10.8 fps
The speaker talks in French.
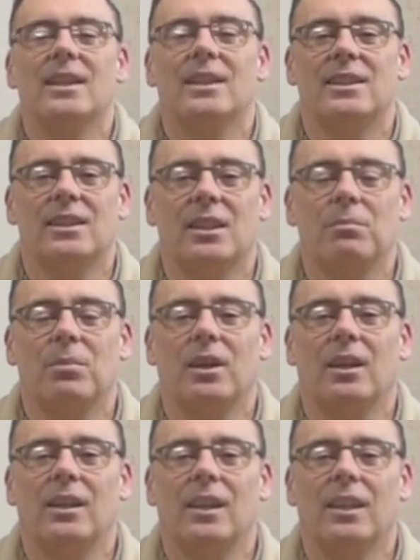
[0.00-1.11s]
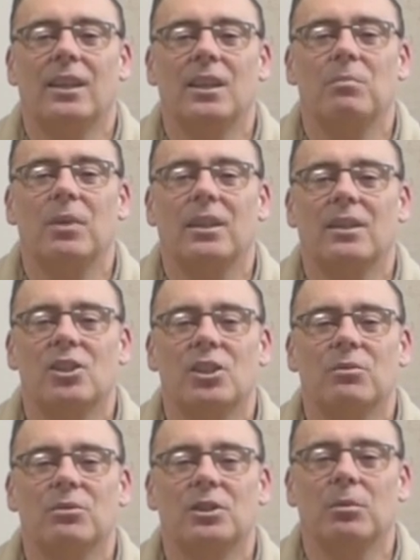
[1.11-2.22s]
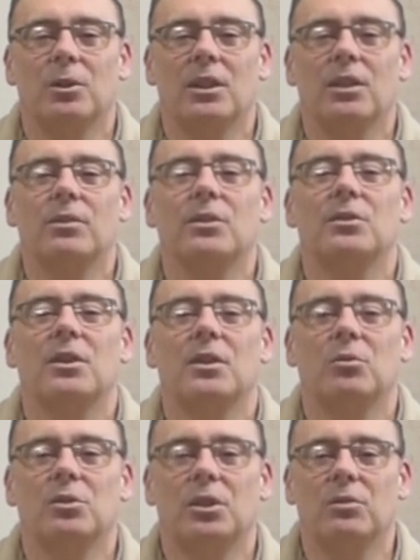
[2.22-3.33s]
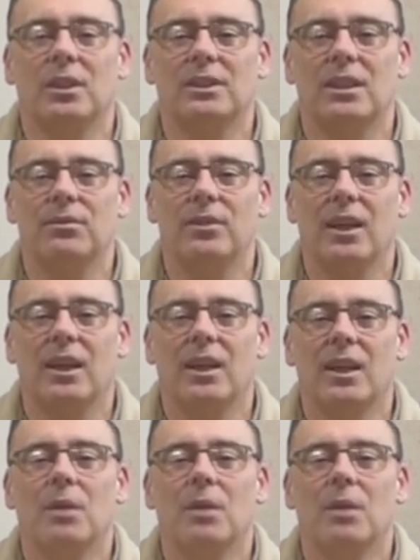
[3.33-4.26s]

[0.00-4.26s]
N'hésitez pas à liker, partager, vous abonner, enfin vous savez tout ce qu'il vous reste à faire.